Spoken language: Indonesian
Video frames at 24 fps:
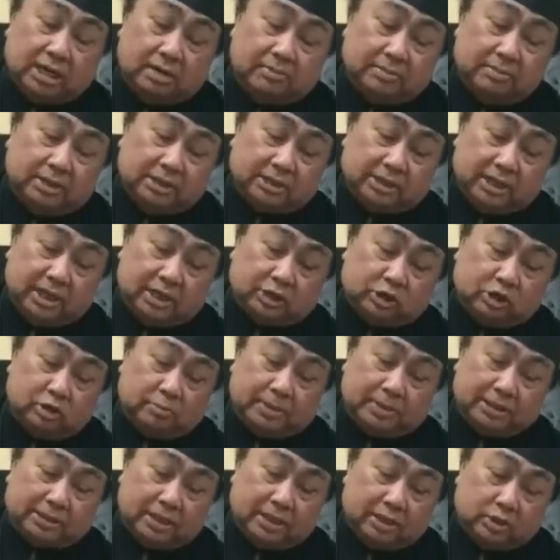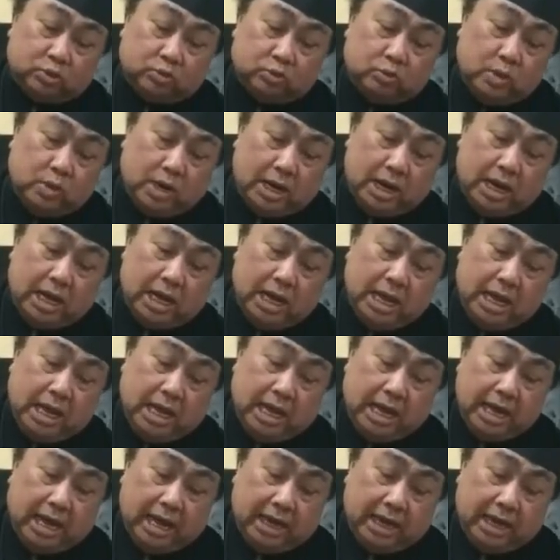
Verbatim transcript: dalam kisah Rasul pasal 2